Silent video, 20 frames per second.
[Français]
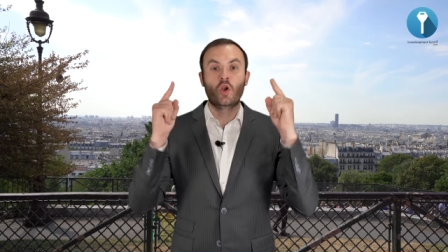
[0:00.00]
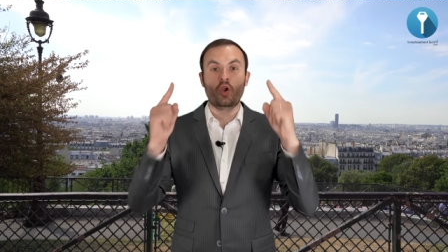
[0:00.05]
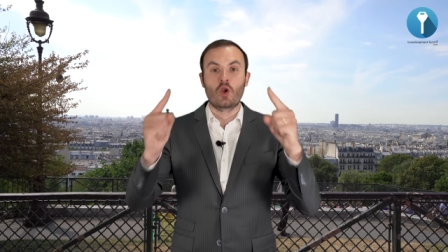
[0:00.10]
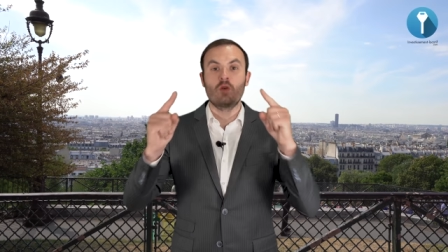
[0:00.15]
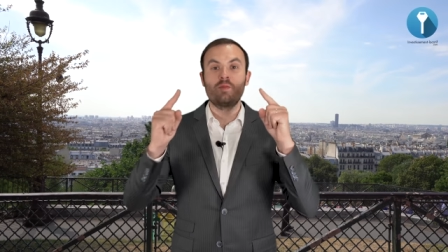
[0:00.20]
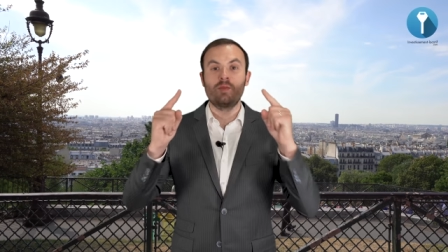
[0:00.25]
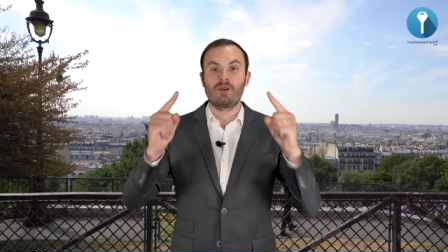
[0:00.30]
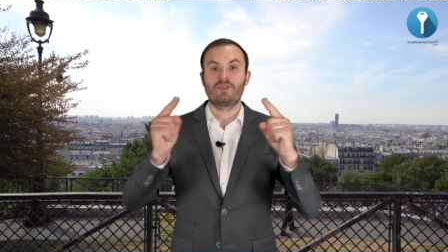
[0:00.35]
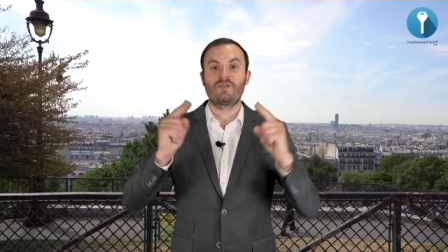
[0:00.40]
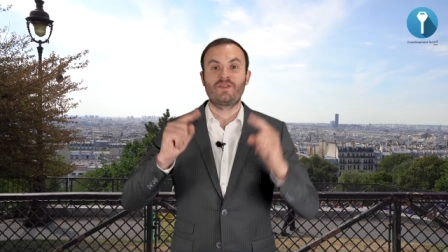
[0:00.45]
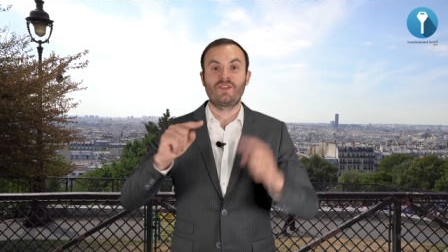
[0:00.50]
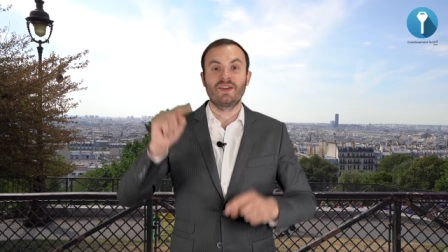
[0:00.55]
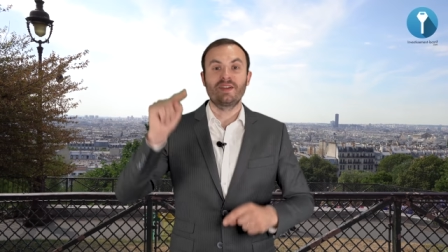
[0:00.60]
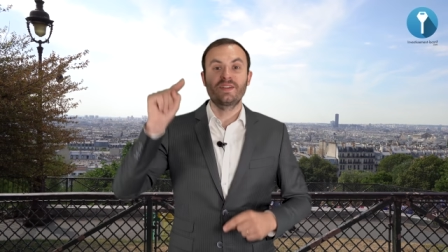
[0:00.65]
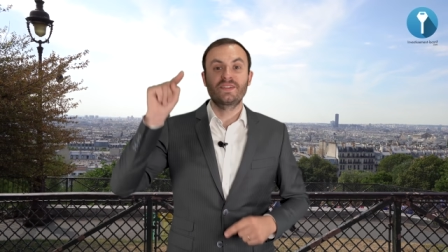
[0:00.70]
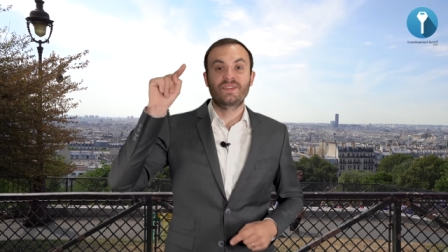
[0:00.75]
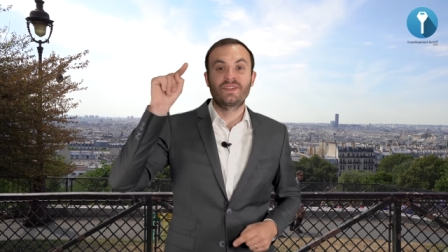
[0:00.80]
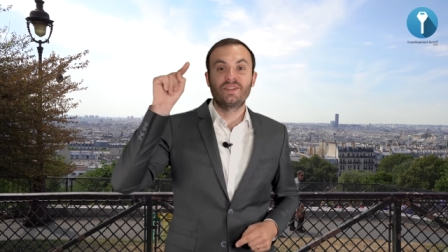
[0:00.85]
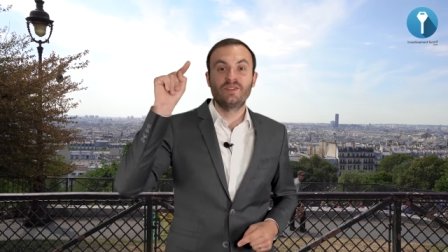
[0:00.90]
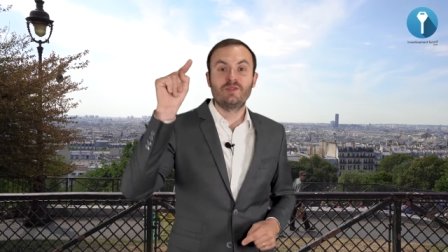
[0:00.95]
Comment
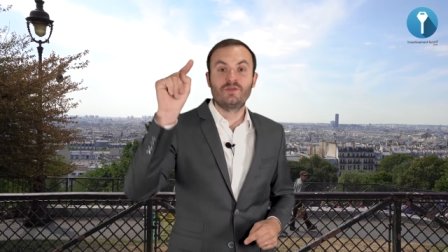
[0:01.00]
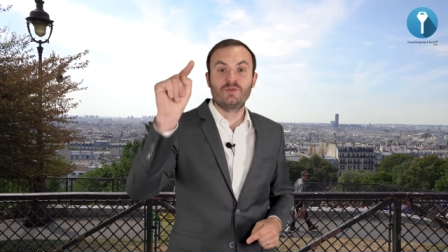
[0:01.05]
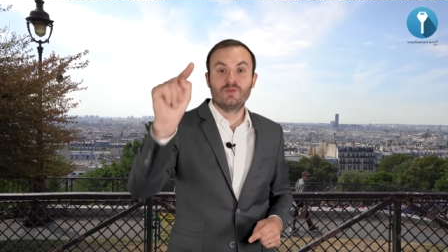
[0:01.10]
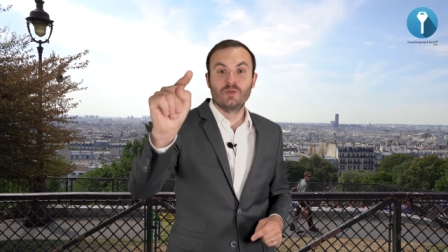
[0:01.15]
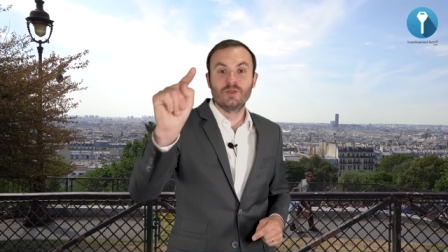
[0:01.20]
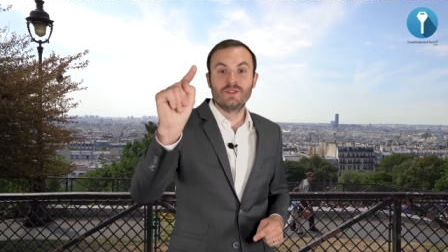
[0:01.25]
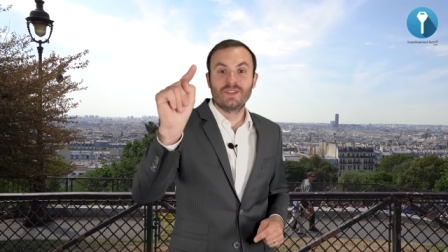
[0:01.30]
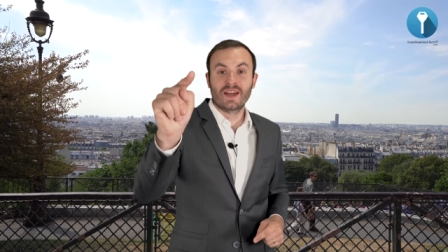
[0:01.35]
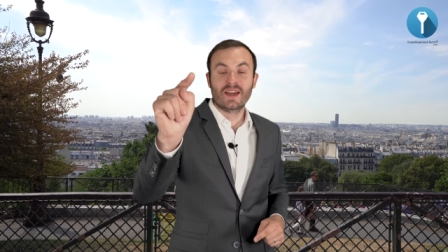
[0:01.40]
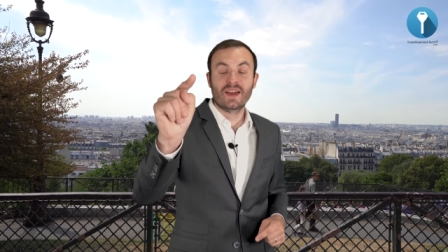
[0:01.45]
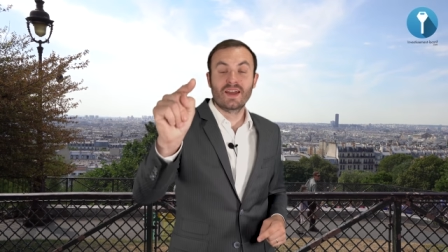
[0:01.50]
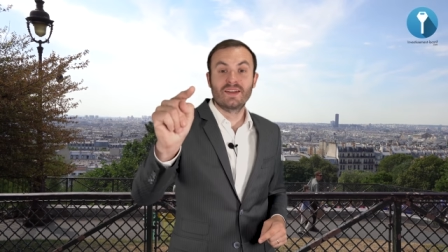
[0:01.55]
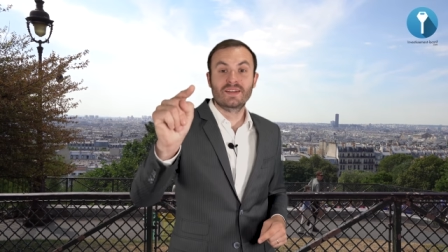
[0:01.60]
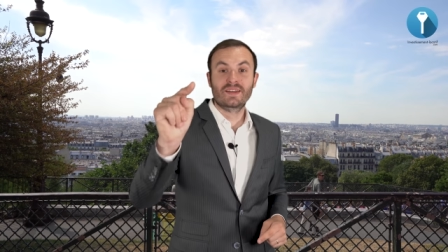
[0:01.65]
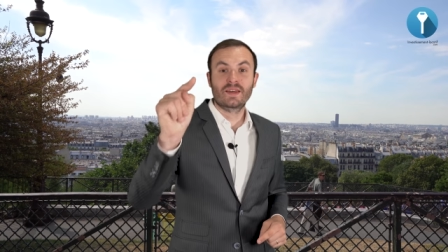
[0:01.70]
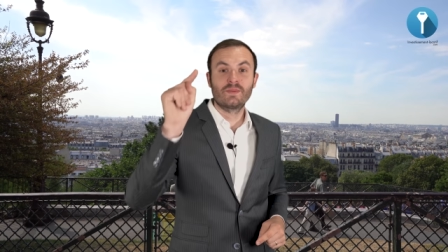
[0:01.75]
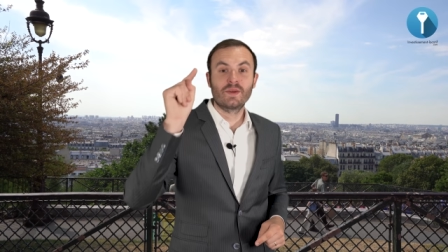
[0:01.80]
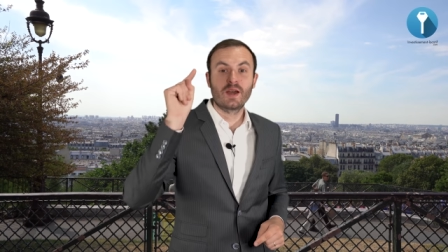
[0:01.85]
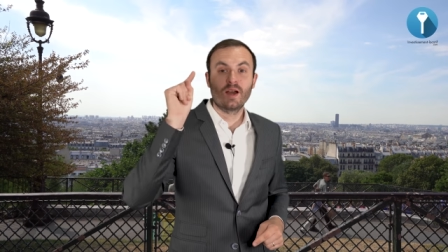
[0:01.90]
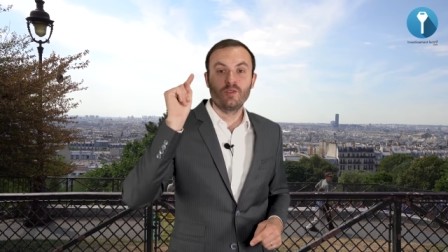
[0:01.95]
faire si vous, derrière la
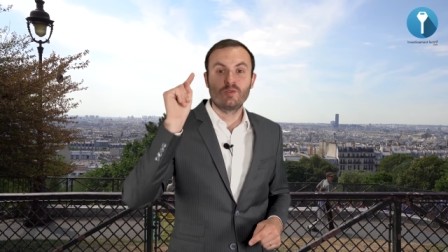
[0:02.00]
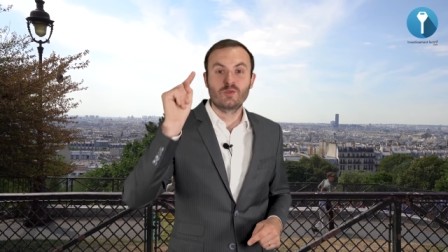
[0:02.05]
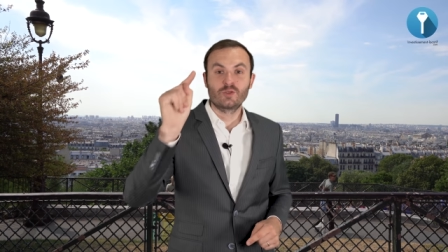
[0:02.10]
caméra,